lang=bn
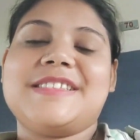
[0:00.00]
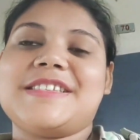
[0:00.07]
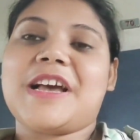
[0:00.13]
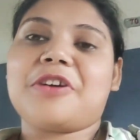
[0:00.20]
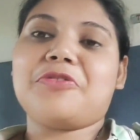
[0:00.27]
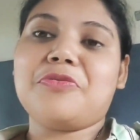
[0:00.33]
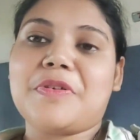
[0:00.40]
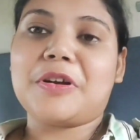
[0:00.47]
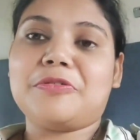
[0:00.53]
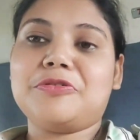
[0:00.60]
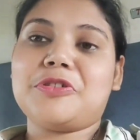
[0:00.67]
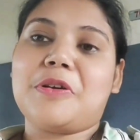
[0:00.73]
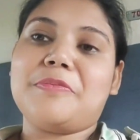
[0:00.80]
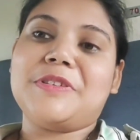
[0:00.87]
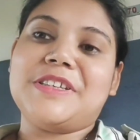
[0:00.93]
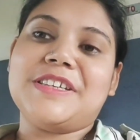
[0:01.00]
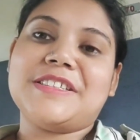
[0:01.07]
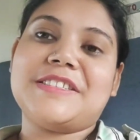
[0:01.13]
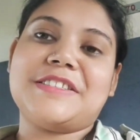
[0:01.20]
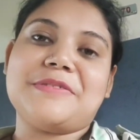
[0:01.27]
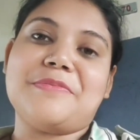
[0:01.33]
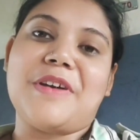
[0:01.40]
চাকু ফাকু সব
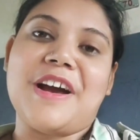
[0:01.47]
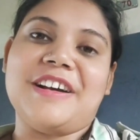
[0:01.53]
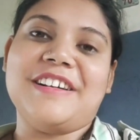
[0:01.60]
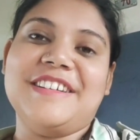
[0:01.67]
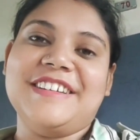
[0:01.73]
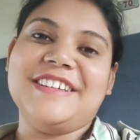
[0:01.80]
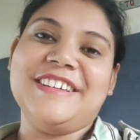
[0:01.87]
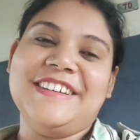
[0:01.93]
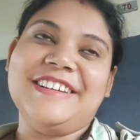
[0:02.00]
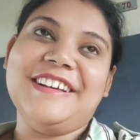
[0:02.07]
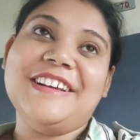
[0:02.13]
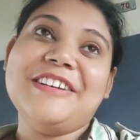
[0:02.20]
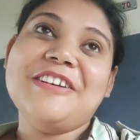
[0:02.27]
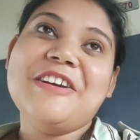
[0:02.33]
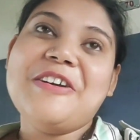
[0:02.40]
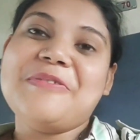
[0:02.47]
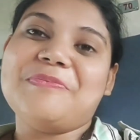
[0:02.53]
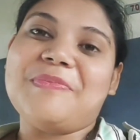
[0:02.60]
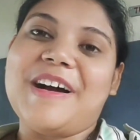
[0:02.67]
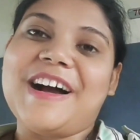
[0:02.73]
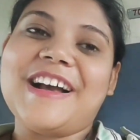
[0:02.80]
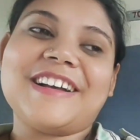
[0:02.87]
নিয়েছে মা
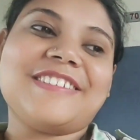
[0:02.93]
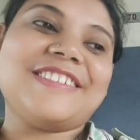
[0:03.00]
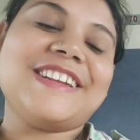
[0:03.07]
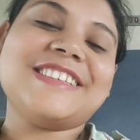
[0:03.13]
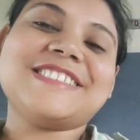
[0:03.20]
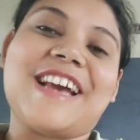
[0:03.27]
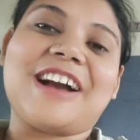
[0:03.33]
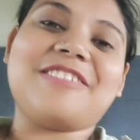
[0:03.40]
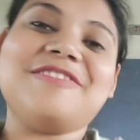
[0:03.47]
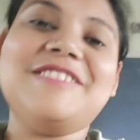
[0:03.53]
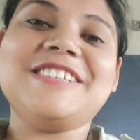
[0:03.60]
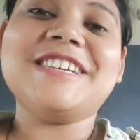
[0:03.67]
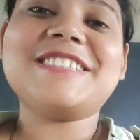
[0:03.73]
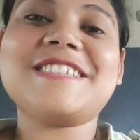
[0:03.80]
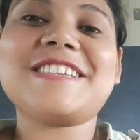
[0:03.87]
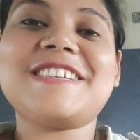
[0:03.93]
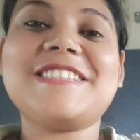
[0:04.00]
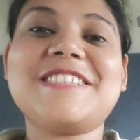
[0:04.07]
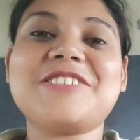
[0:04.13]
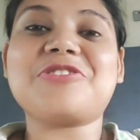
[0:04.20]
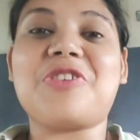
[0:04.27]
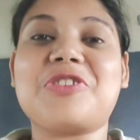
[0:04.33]
মায়া করে চাকু নিয়েছে কি
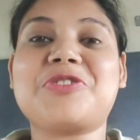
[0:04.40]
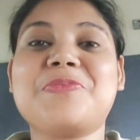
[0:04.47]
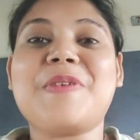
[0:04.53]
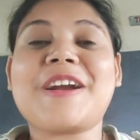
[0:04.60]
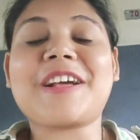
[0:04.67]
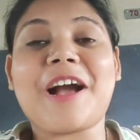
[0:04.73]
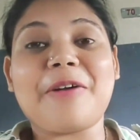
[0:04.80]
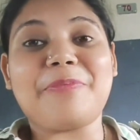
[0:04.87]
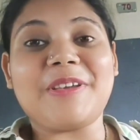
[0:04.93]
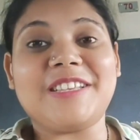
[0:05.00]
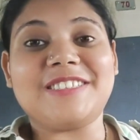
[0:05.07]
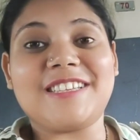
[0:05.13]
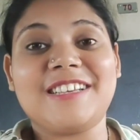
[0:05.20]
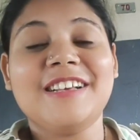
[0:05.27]
সে চশমার খাপে